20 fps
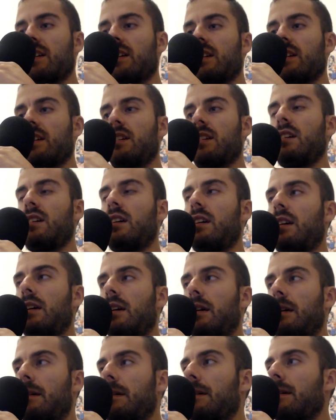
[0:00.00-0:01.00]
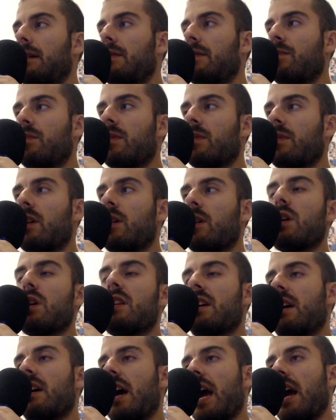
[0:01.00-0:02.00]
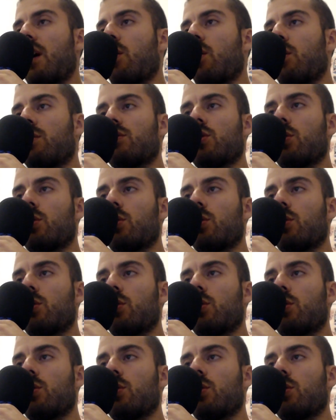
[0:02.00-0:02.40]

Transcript: Eh, quindi ecco,